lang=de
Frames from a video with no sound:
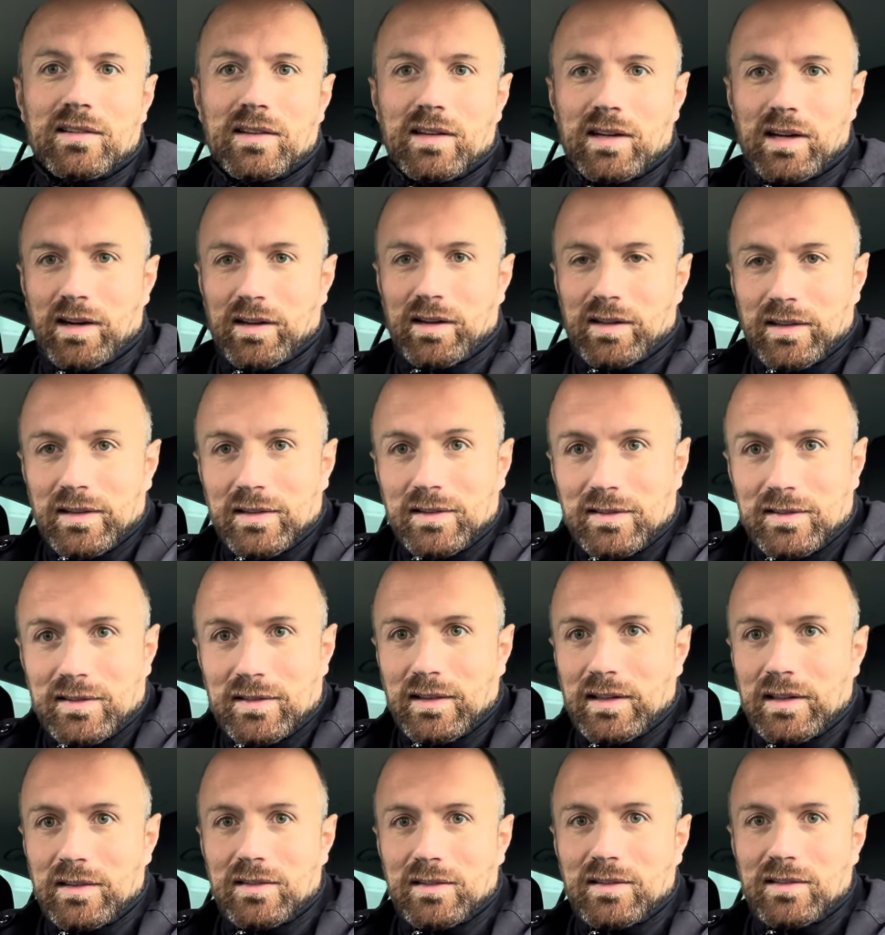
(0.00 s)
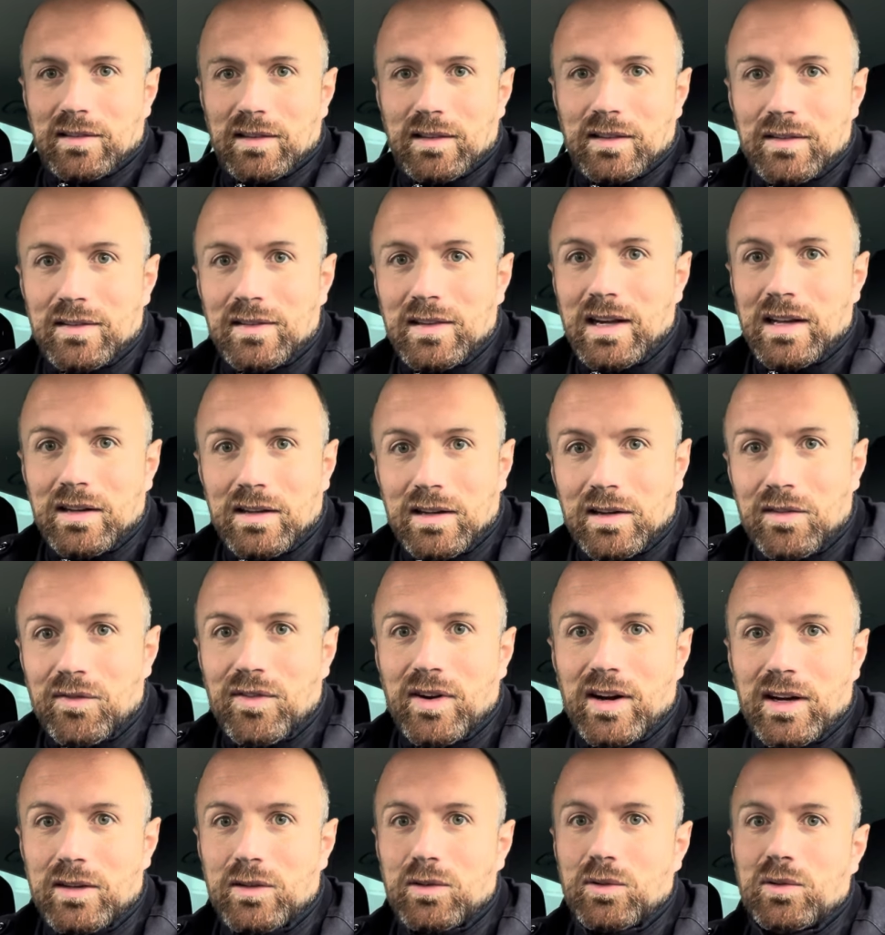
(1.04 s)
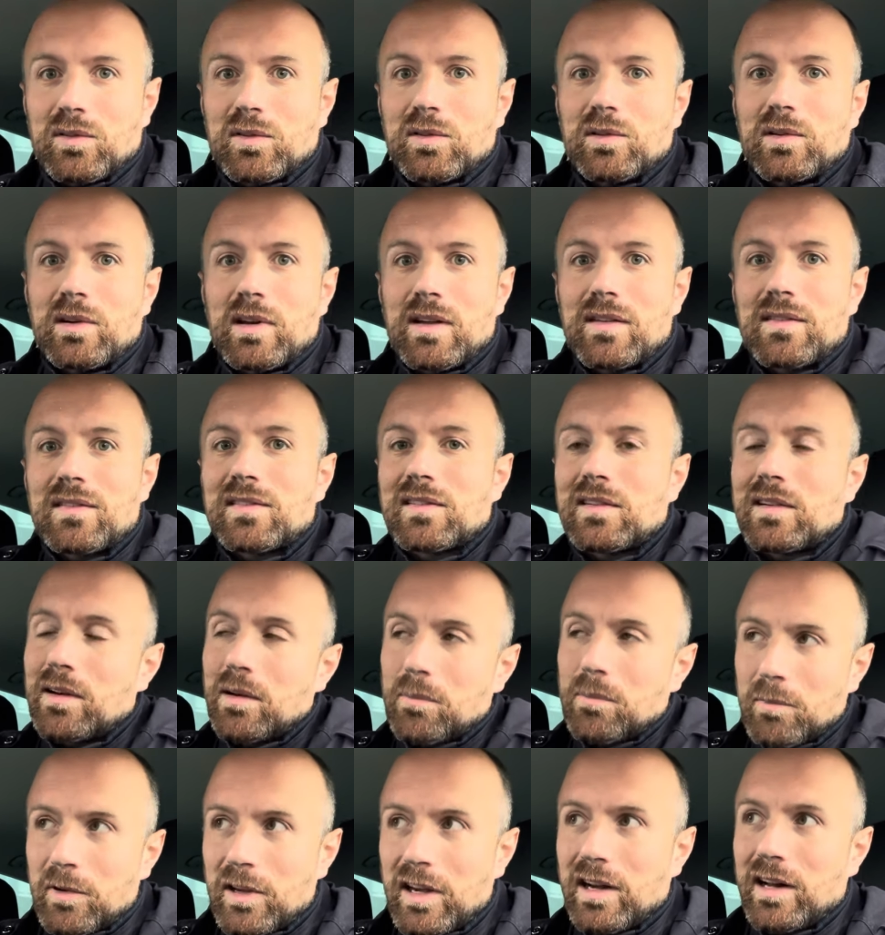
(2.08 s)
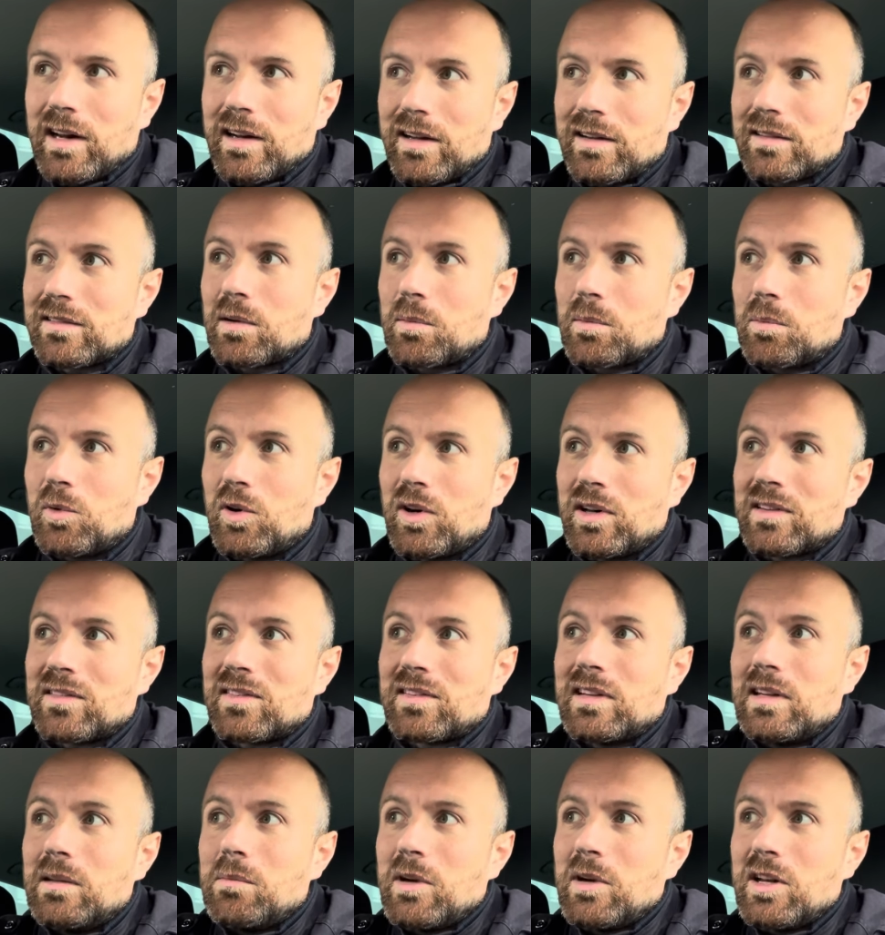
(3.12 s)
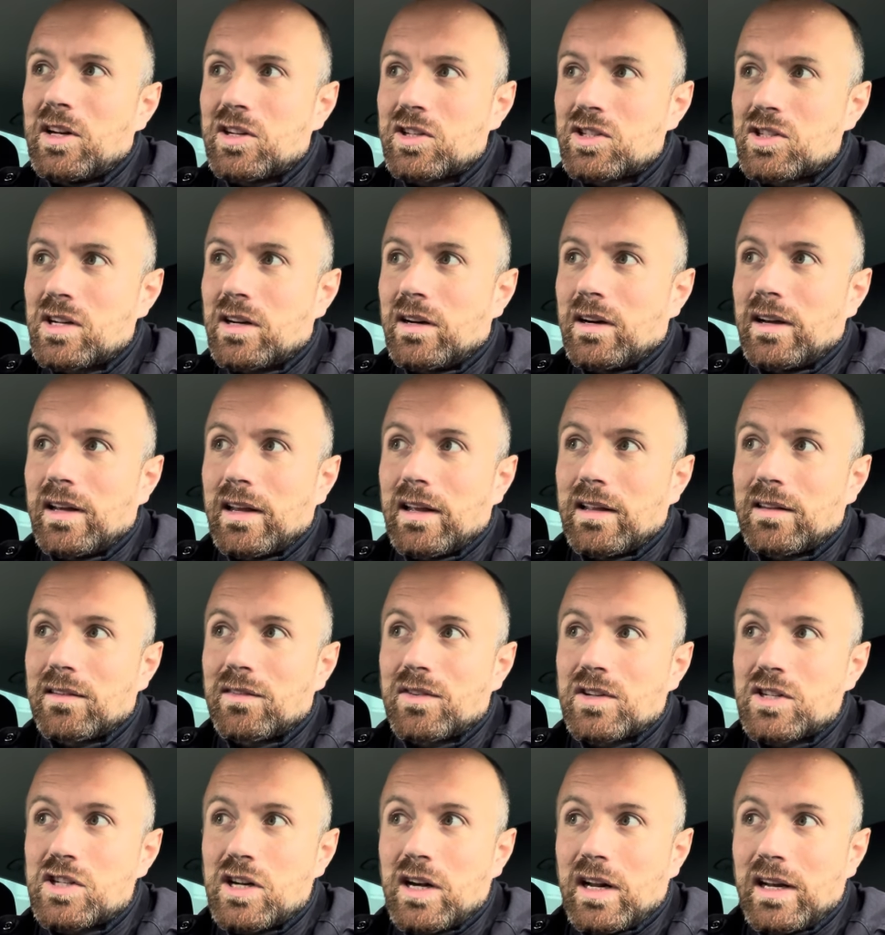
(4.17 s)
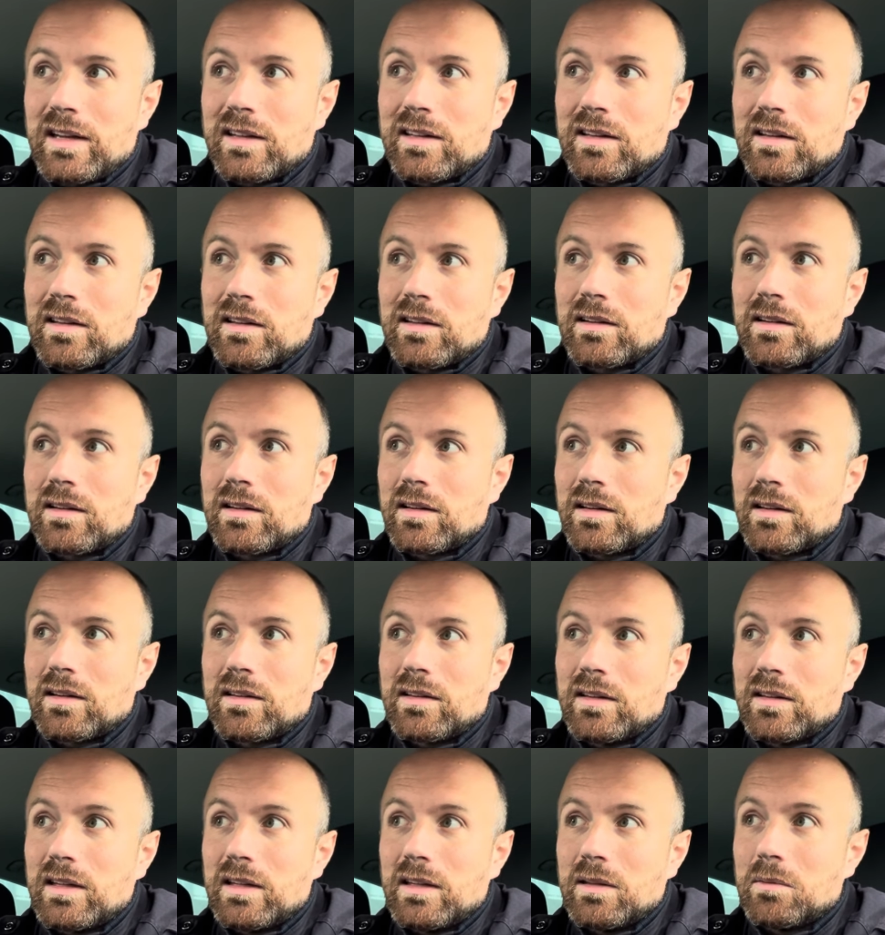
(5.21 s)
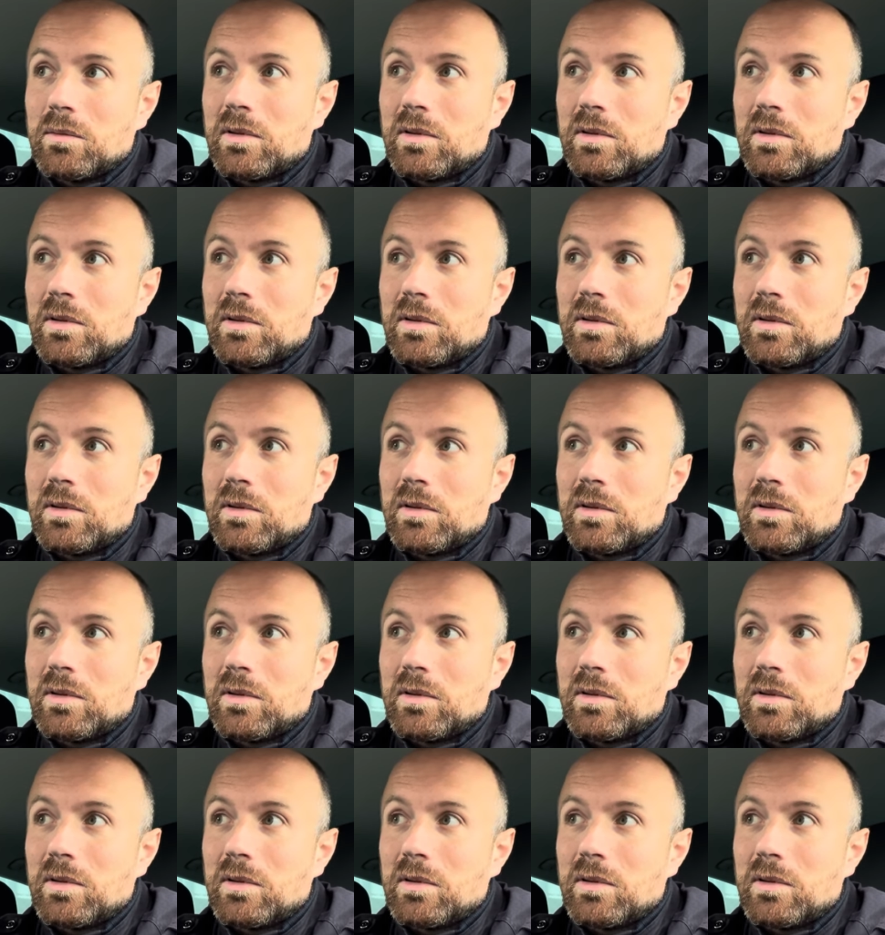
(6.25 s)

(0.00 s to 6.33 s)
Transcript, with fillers: Ja, ist, ist, ist ja de facto so, dass ähm, Gerald Asamoah als Teammanager jetzt wahrscheinlich äh, die,